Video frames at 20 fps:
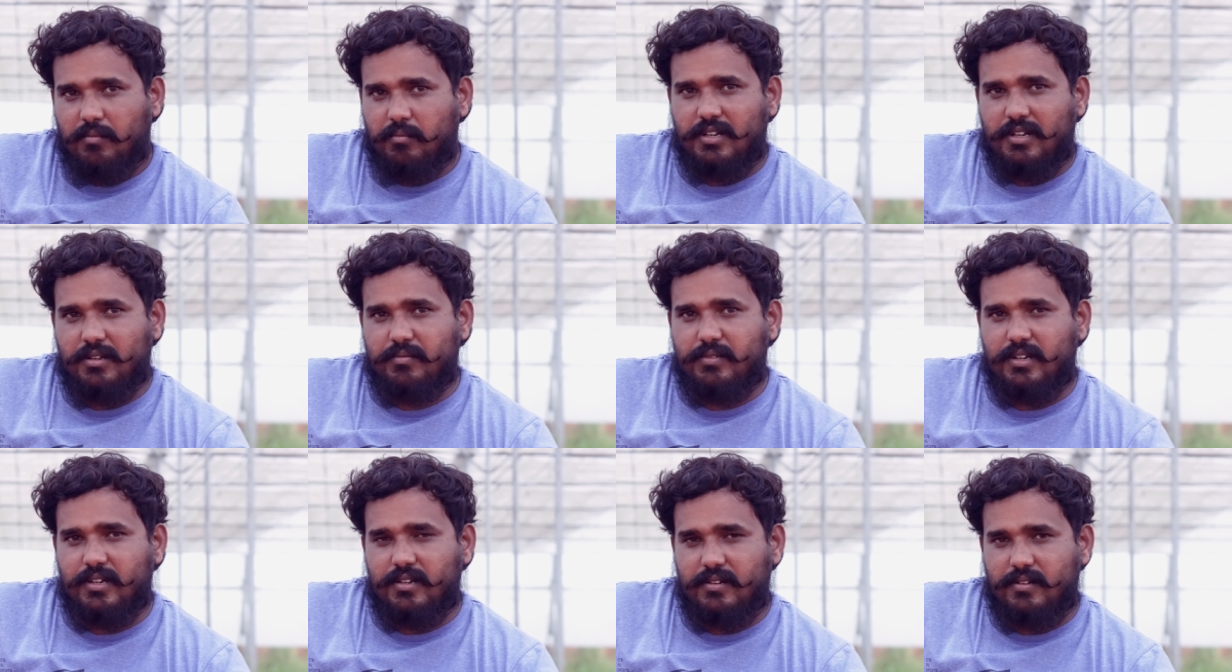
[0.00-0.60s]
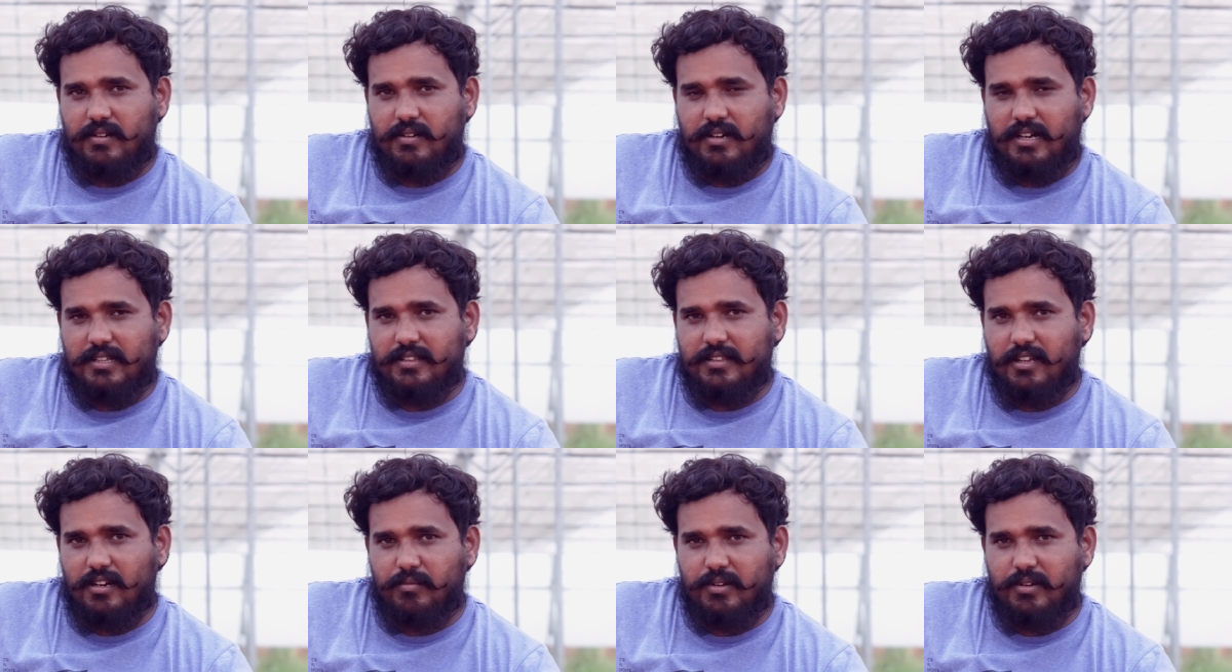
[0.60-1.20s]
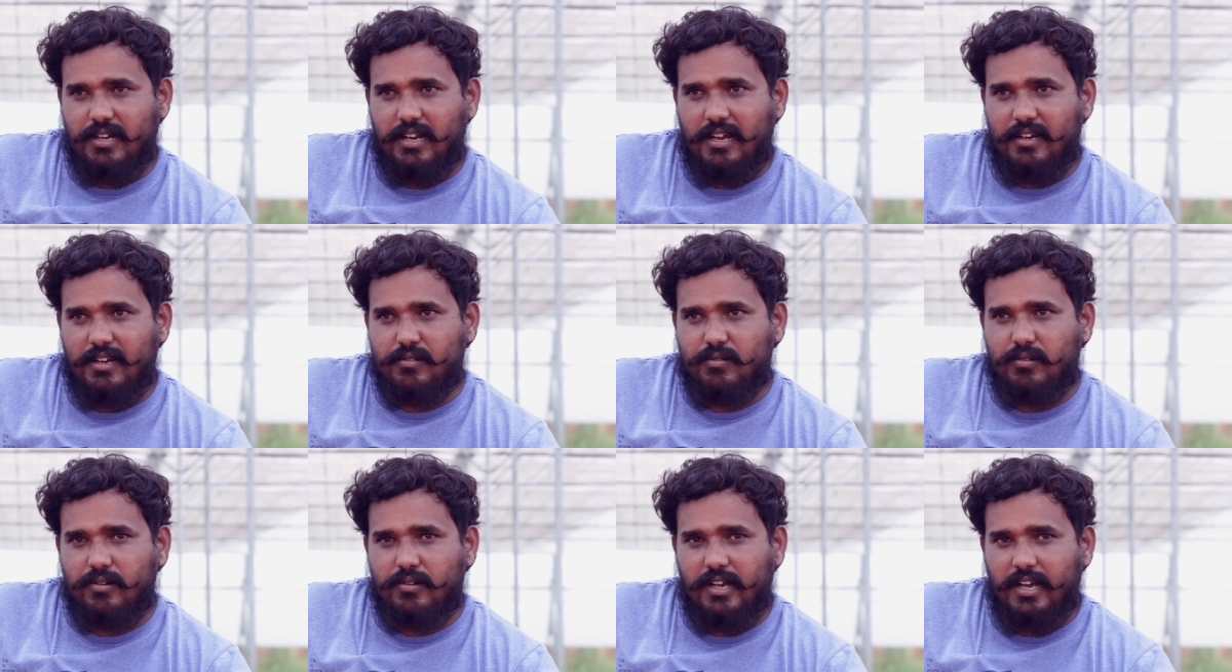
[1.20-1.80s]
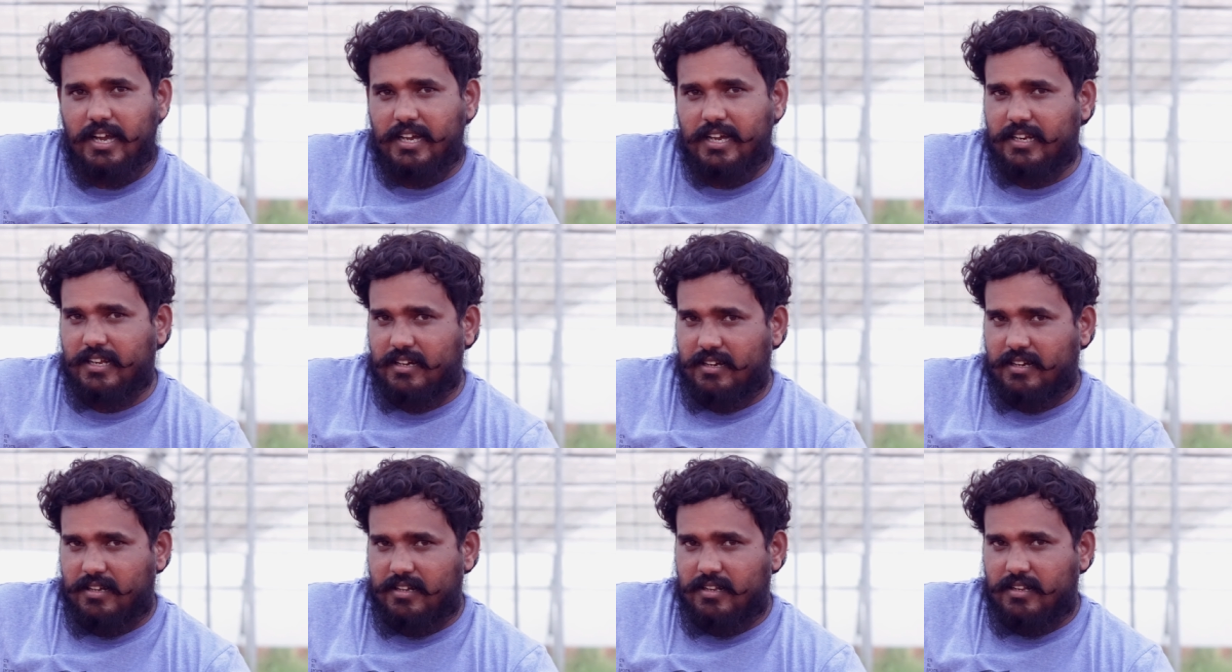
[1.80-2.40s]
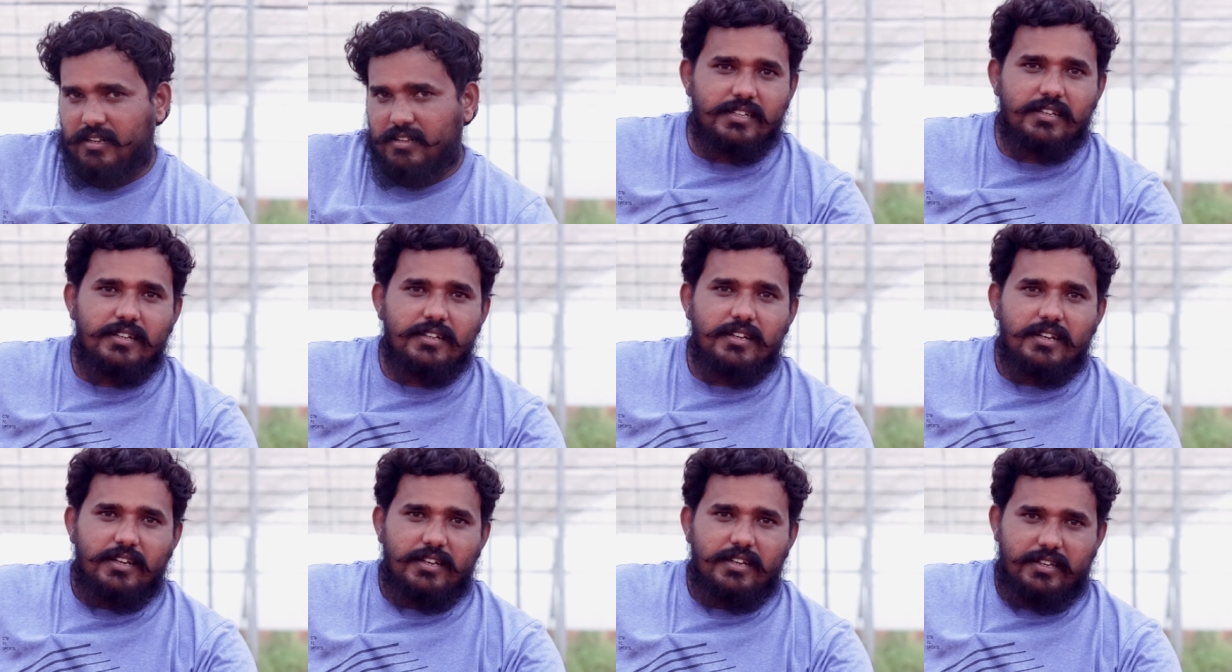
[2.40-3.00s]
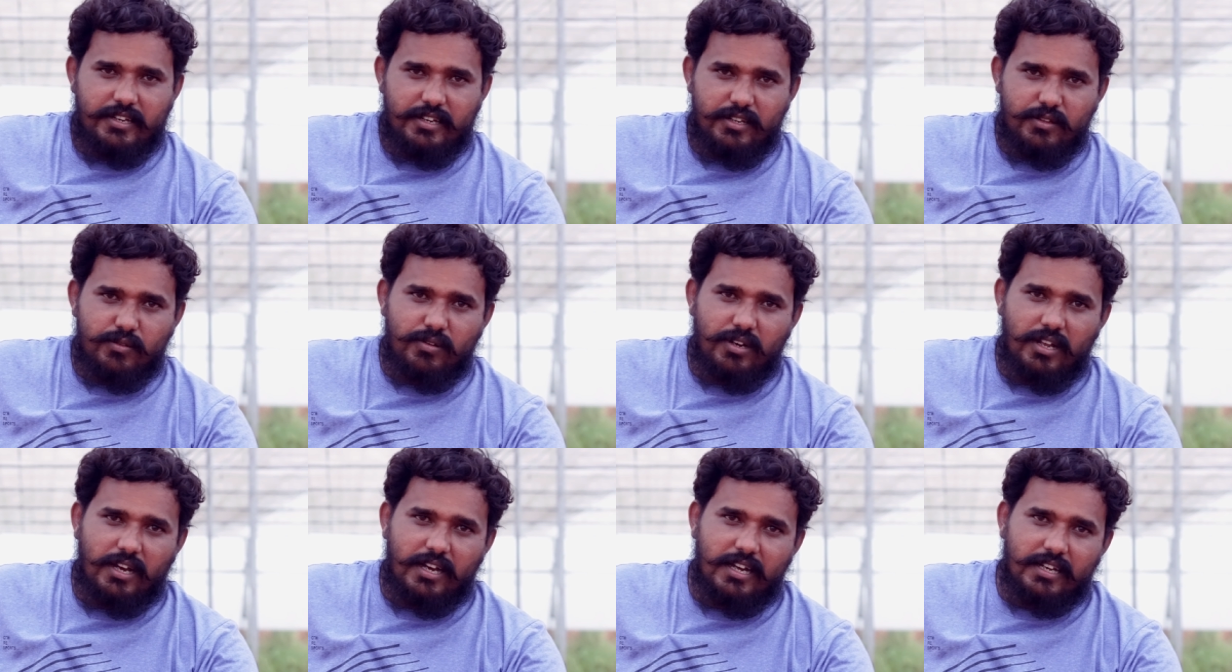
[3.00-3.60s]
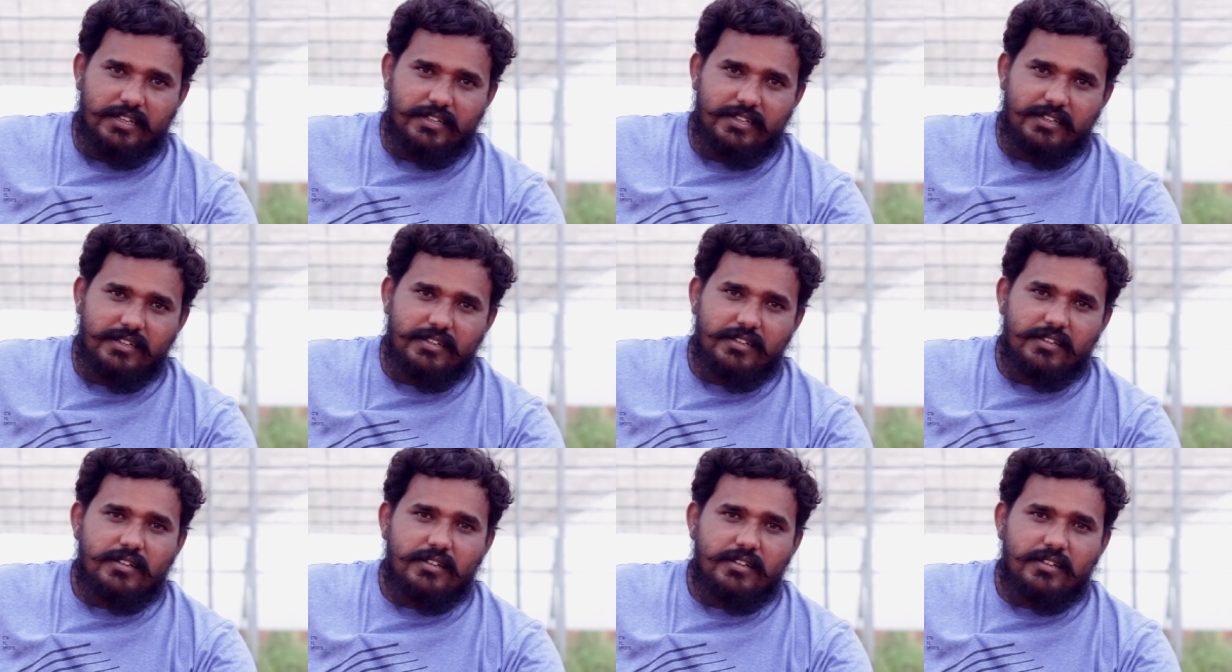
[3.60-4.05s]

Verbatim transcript: మనం అందరం ఎలా అనుకుంటే ఆయన ఏది ఉన్నా కానీ